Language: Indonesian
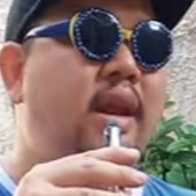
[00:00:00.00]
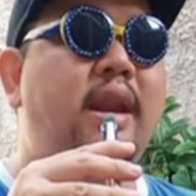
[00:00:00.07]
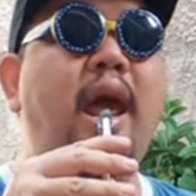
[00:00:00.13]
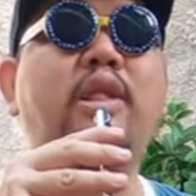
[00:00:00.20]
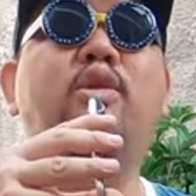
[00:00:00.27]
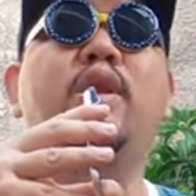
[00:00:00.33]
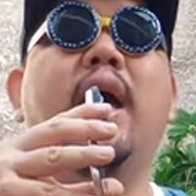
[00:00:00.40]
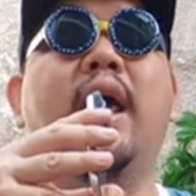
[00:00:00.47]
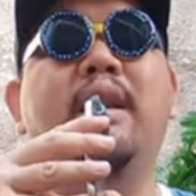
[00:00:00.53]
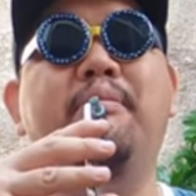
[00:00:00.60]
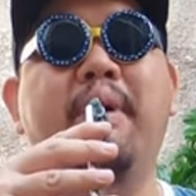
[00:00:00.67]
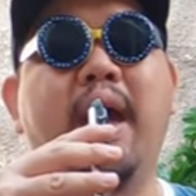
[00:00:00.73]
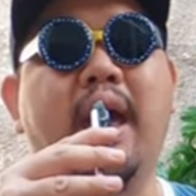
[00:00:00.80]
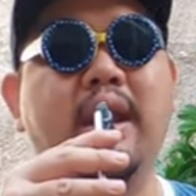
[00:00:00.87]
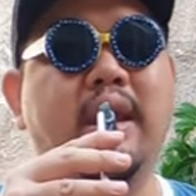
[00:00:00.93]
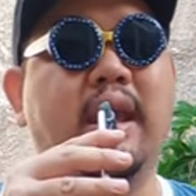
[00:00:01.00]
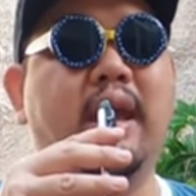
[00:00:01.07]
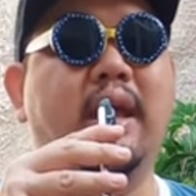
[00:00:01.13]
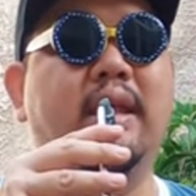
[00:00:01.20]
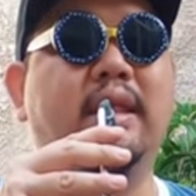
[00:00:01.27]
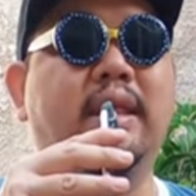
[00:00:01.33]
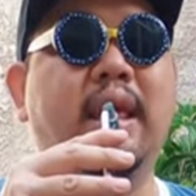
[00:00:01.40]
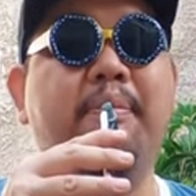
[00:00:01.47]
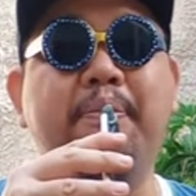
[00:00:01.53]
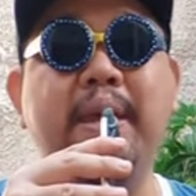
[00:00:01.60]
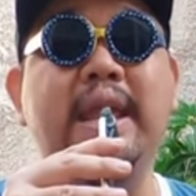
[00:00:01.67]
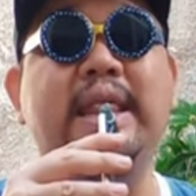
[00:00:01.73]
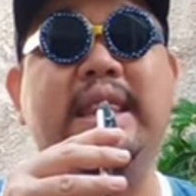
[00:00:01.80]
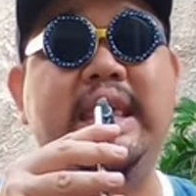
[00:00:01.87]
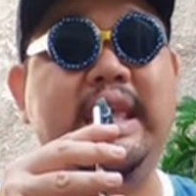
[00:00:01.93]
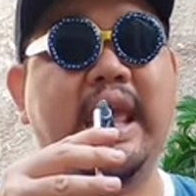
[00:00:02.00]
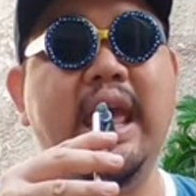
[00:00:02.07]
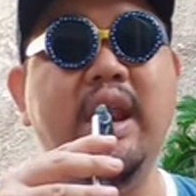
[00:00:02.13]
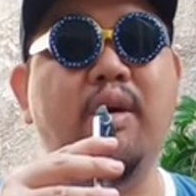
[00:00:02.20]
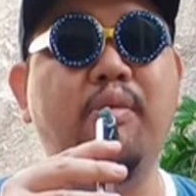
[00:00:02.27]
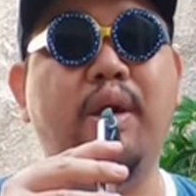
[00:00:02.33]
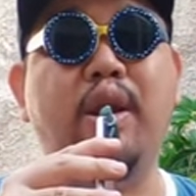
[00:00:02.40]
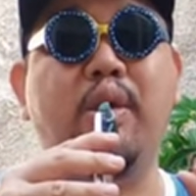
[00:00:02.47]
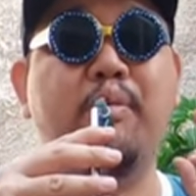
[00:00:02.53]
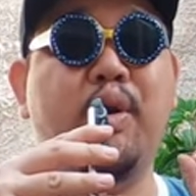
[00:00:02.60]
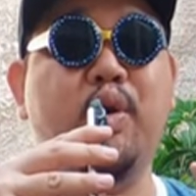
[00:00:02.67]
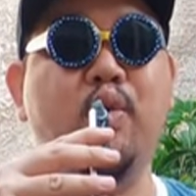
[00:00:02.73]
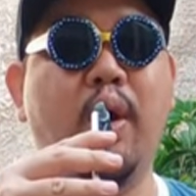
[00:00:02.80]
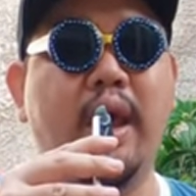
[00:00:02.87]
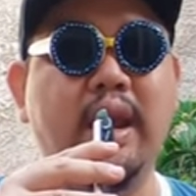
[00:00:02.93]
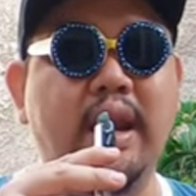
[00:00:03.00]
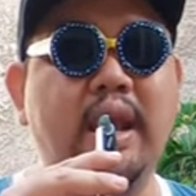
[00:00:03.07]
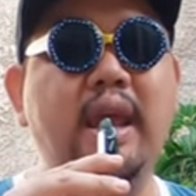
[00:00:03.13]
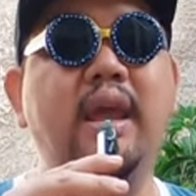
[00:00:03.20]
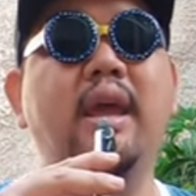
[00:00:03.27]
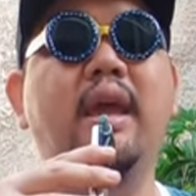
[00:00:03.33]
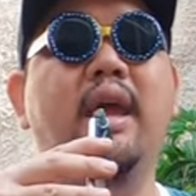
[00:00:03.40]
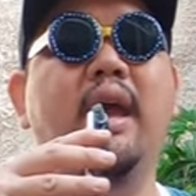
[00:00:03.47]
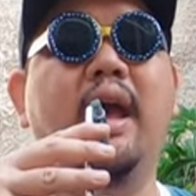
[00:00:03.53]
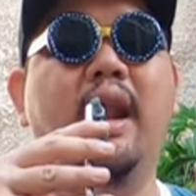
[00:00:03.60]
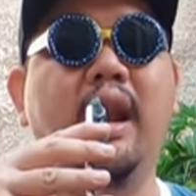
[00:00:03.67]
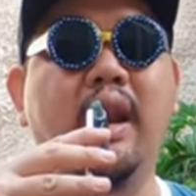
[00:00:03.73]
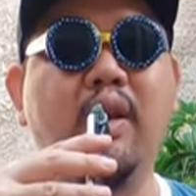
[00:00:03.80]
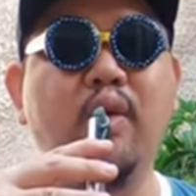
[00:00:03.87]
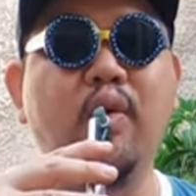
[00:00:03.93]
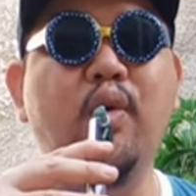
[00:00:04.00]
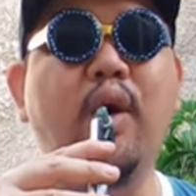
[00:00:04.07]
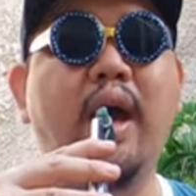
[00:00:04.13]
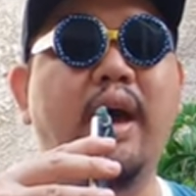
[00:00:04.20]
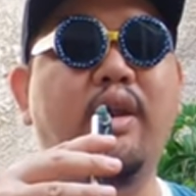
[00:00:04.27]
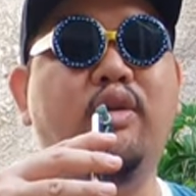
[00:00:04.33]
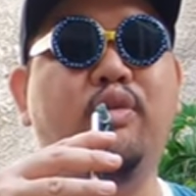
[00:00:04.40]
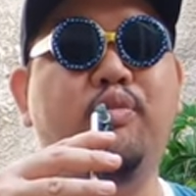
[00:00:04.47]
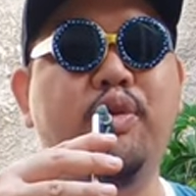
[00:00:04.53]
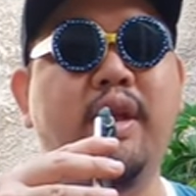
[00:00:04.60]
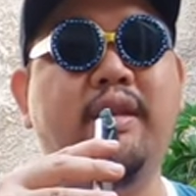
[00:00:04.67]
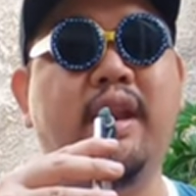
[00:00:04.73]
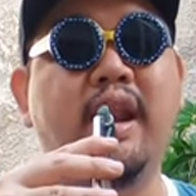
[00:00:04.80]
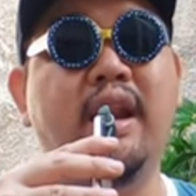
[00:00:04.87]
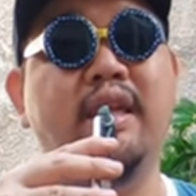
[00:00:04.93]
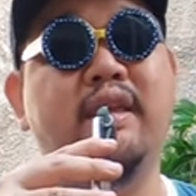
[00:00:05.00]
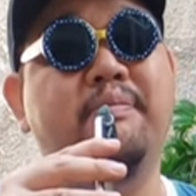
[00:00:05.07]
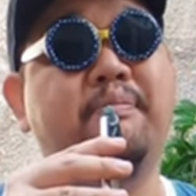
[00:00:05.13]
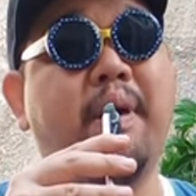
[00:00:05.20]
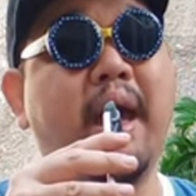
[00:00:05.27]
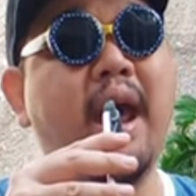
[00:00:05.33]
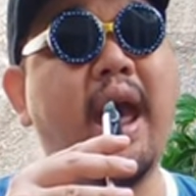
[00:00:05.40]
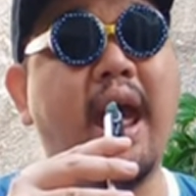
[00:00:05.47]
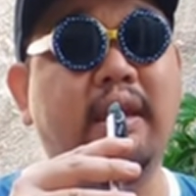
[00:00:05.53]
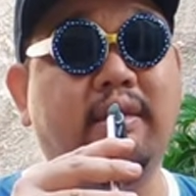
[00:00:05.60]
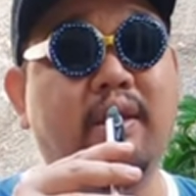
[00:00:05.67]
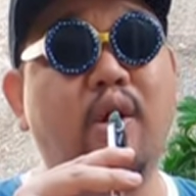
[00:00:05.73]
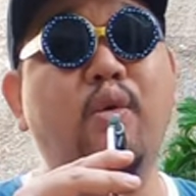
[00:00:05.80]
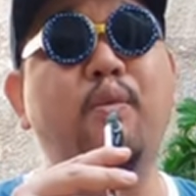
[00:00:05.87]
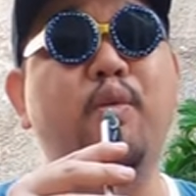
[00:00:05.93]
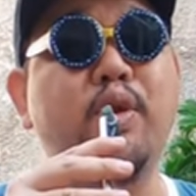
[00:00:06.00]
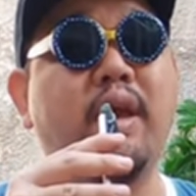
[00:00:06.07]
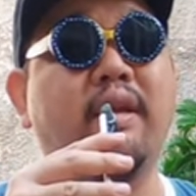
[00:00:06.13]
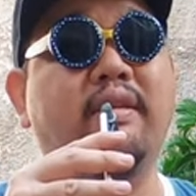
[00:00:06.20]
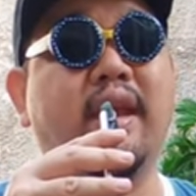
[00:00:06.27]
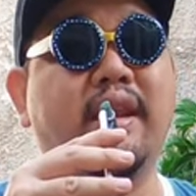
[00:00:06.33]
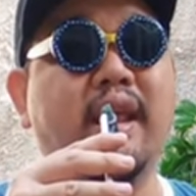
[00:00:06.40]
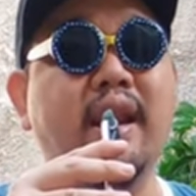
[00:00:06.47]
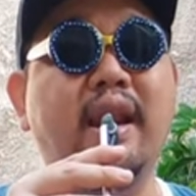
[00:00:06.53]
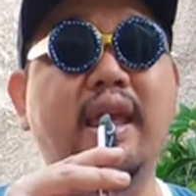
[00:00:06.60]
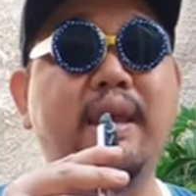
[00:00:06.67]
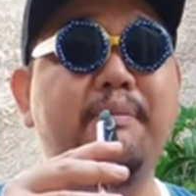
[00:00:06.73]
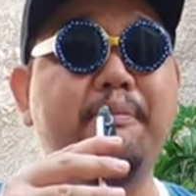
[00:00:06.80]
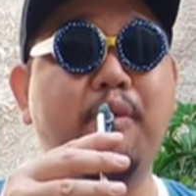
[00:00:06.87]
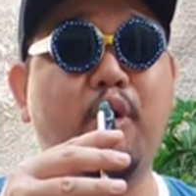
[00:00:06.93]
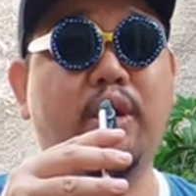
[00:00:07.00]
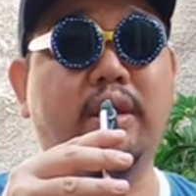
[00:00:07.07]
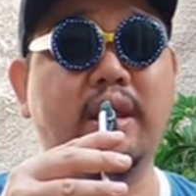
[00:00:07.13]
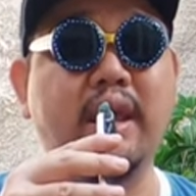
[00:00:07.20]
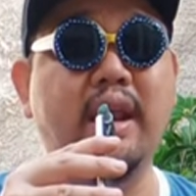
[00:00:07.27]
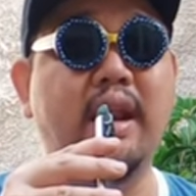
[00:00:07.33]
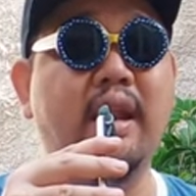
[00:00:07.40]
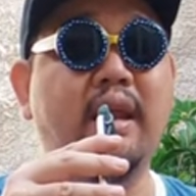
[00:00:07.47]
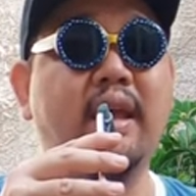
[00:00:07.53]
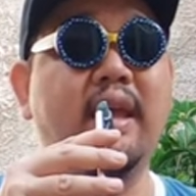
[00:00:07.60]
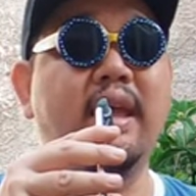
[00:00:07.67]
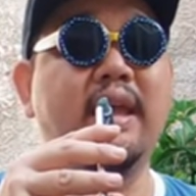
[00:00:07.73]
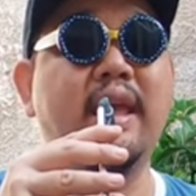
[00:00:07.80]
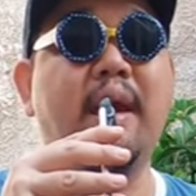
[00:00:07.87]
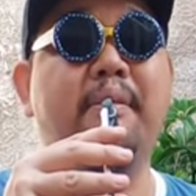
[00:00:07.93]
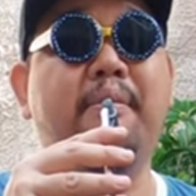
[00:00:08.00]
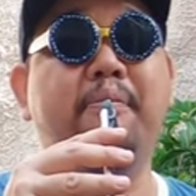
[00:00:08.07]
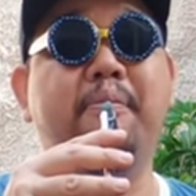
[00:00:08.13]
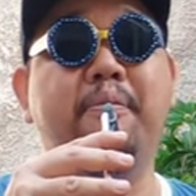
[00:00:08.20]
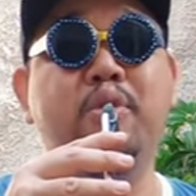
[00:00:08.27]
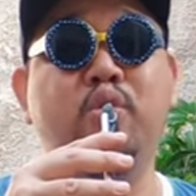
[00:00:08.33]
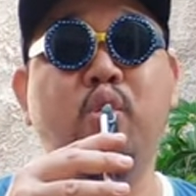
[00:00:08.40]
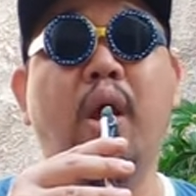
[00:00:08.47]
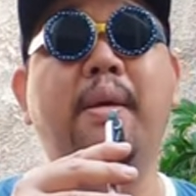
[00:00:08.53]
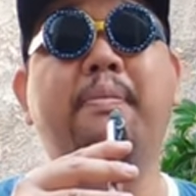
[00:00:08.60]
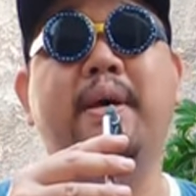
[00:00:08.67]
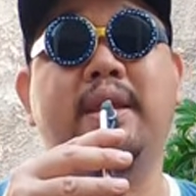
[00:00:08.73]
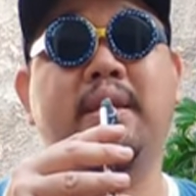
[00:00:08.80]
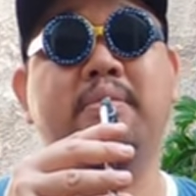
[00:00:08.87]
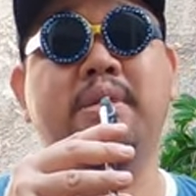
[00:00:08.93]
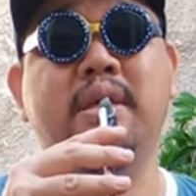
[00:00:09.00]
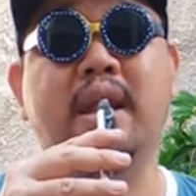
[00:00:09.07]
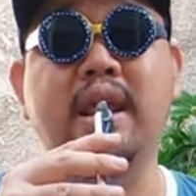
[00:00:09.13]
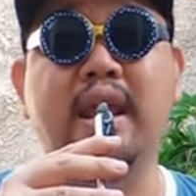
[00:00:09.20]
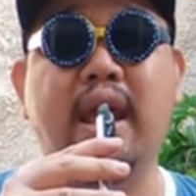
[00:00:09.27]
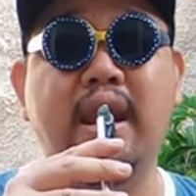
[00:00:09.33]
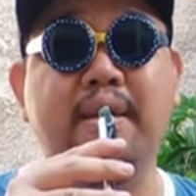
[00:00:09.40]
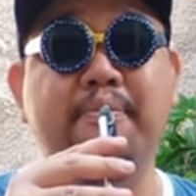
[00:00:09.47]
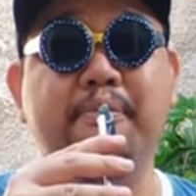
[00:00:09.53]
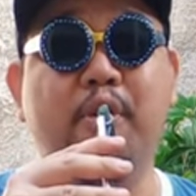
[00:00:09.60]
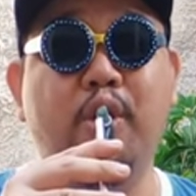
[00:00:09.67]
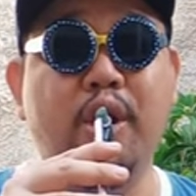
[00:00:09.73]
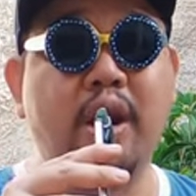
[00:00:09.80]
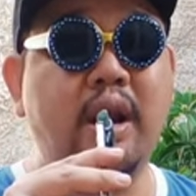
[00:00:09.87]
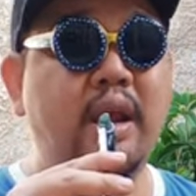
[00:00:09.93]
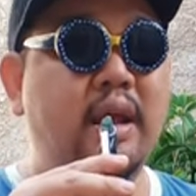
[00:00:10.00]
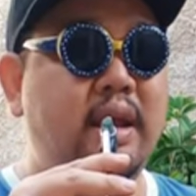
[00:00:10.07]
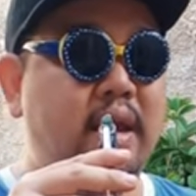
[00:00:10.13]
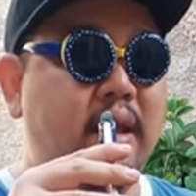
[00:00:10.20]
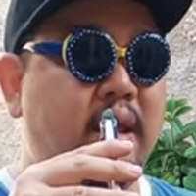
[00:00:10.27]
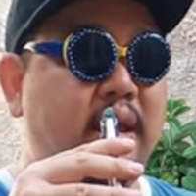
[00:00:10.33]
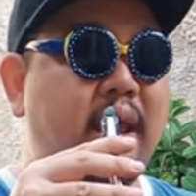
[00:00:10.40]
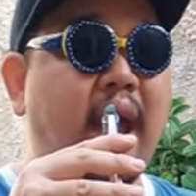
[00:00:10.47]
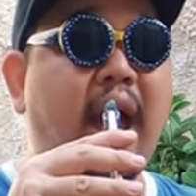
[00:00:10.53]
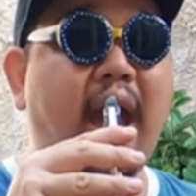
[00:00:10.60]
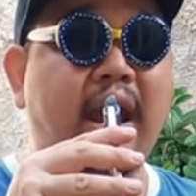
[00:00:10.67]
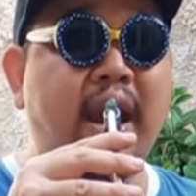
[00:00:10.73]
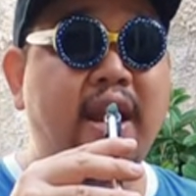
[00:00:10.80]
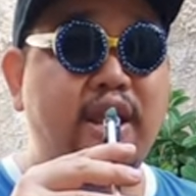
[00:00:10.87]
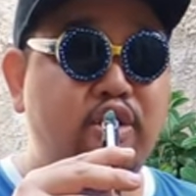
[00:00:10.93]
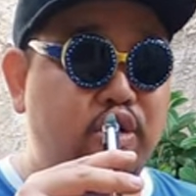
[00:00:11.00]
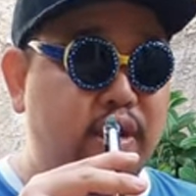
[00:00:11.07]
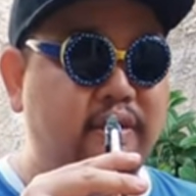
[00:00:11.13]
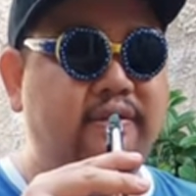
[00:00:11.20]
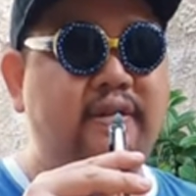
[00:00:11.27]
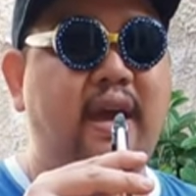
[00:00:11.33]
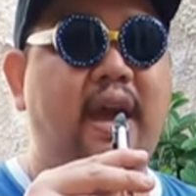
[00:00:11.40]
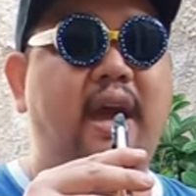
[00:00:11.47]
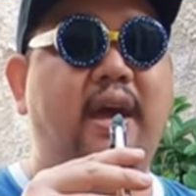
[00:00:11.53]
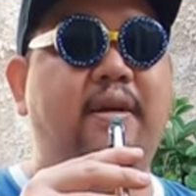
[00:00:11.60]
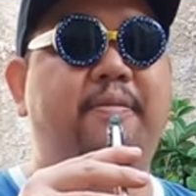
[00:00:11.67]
Nah itulah kelemahannya. Tapi intinya nomor nomor dua ini lu harus punya channel di Jepang atau punya channel importir yang jual partai besar ikan impor yang ada di Indonesia.